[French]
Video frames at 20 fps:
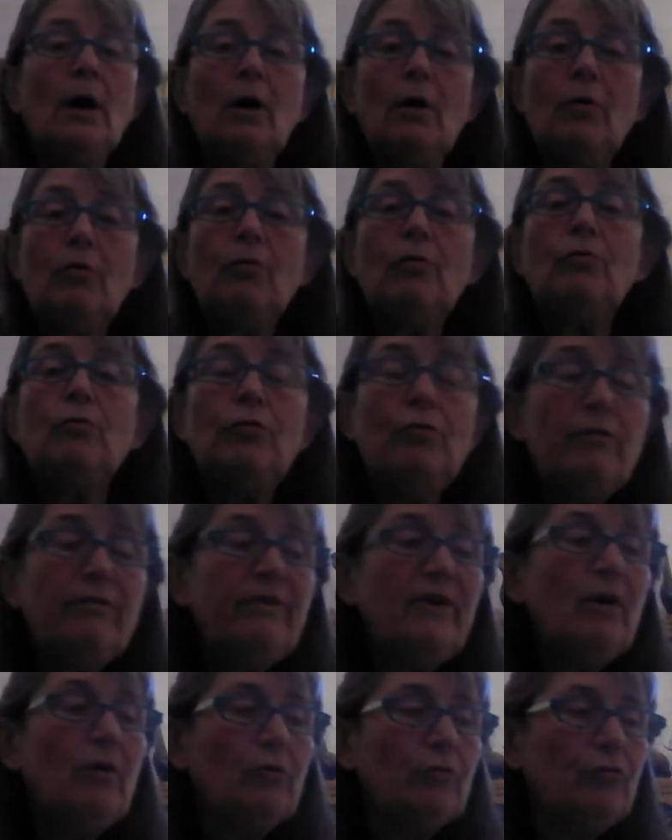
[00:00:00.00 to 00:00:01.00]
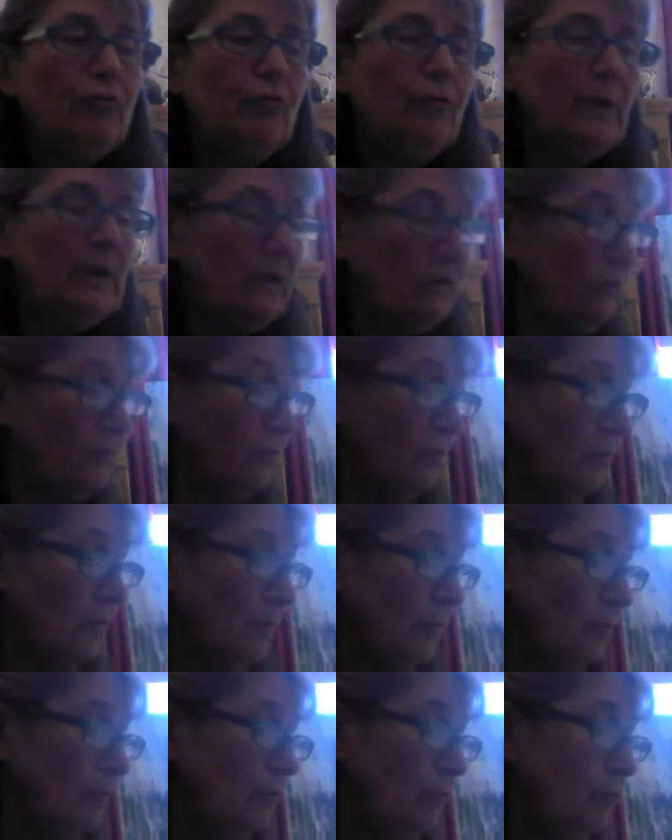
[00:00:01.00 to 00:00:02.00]
On leva ensuite
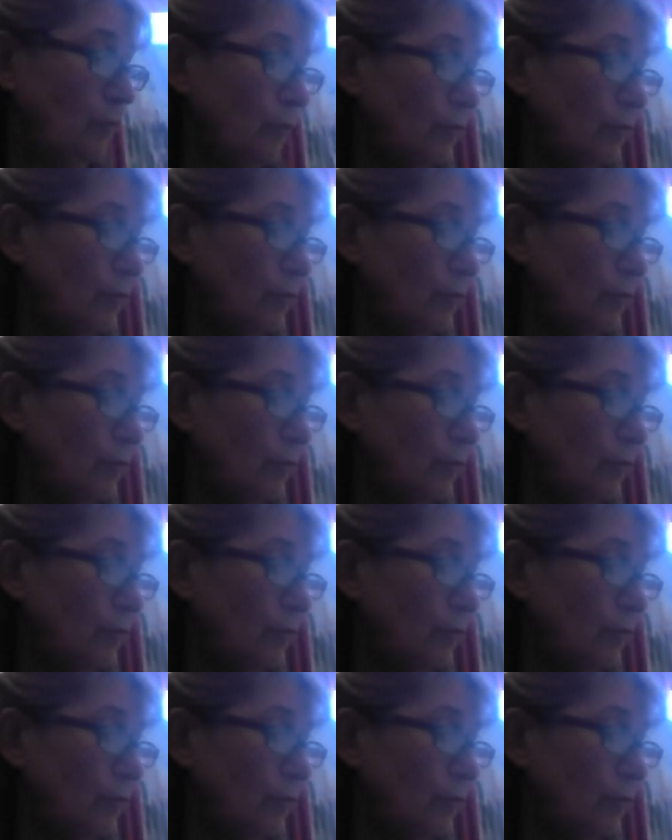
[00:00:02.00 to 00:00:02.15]
une